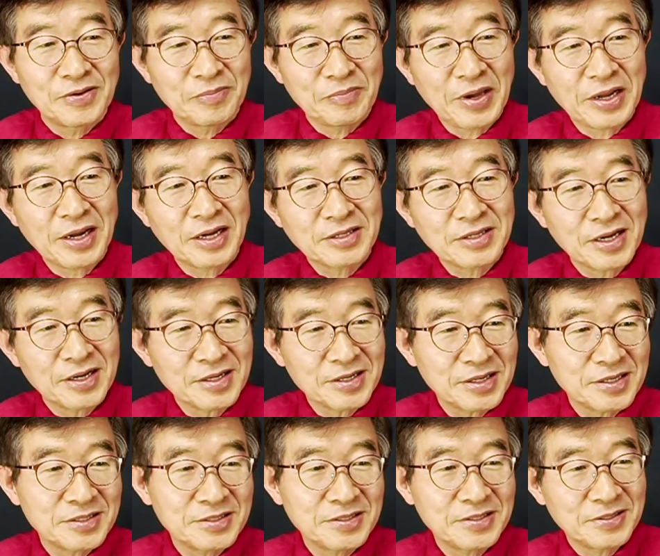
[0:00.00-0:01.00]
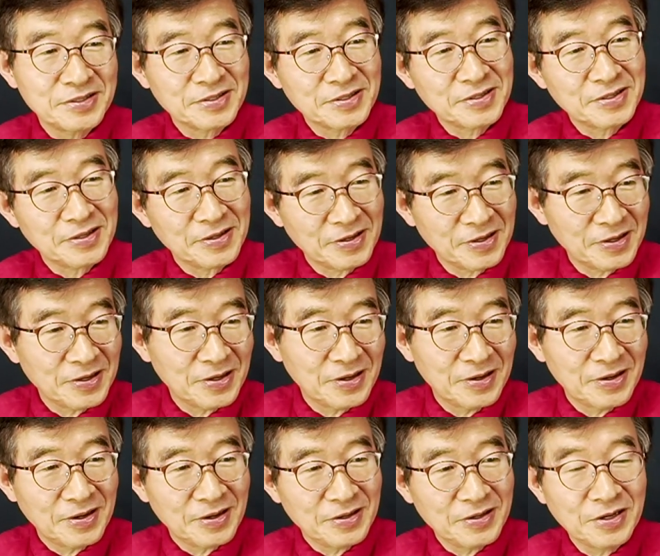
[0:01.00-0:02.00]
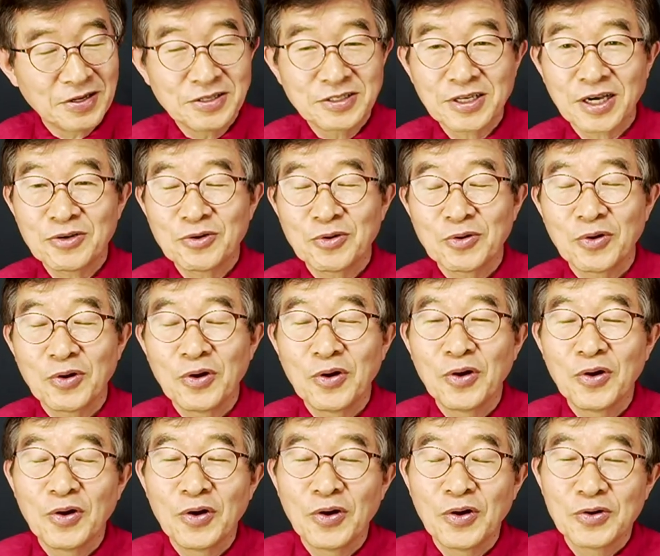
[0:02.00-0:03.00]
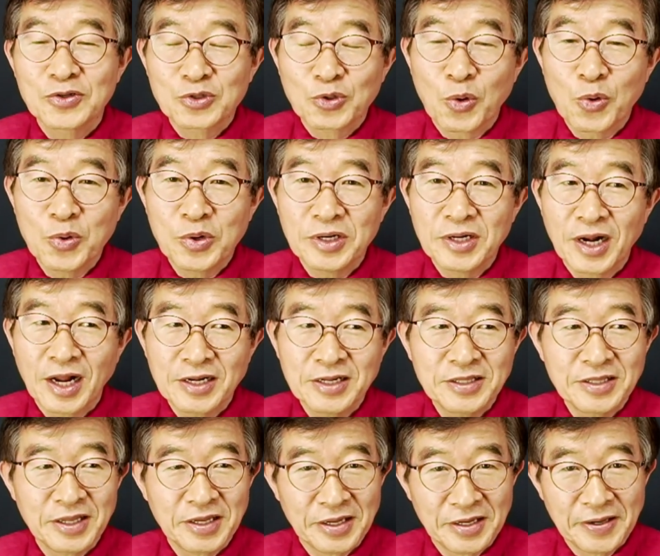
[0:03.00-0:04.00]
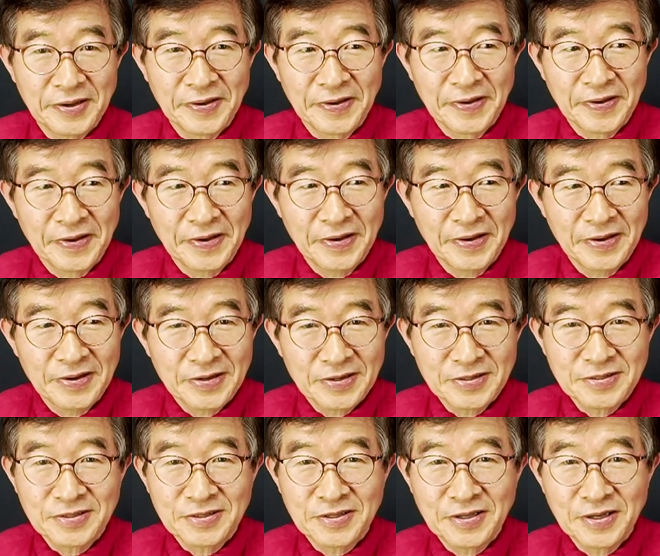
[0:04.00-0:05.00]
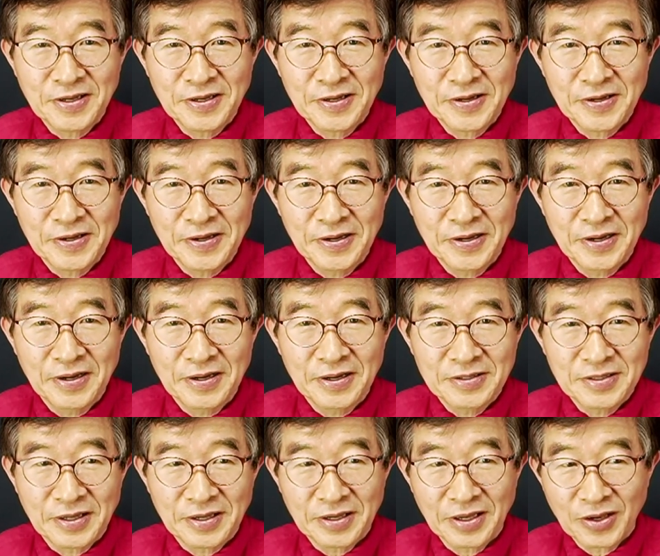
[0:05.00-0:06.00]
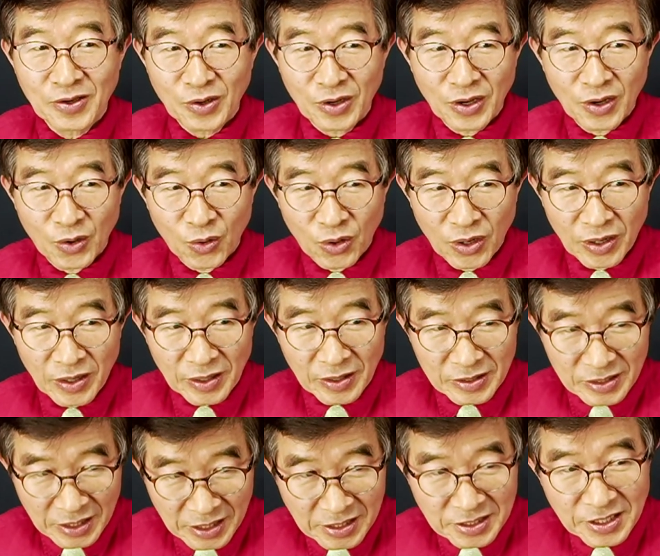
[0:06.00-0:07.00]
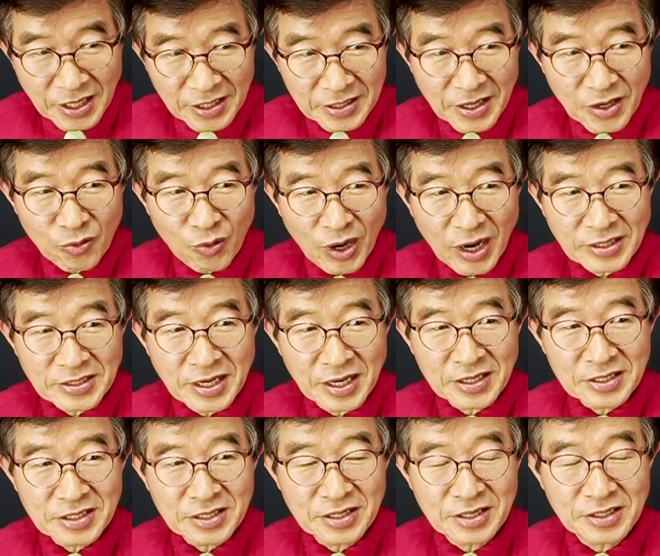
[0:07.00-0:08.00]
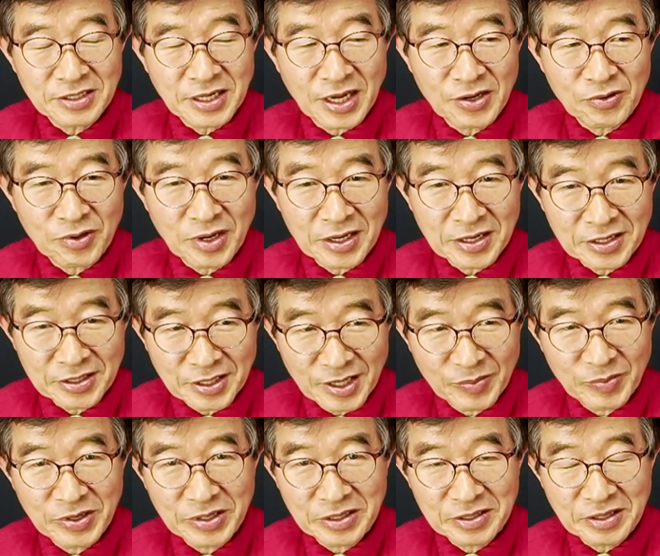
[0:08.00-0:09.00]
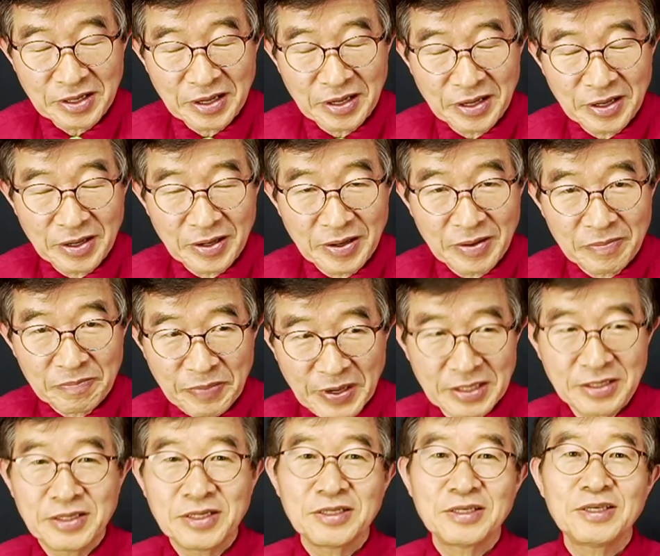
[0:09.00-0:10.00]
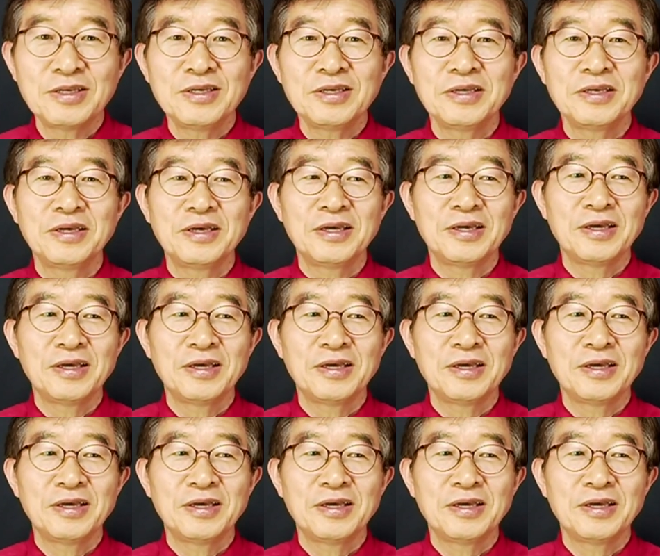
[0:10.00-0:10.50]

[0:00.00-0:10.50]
맨하탄까지 이렇게 열차로 통근을 할 때 그때 되게 열차 내 화장실을 사용하게 되면 은 반드시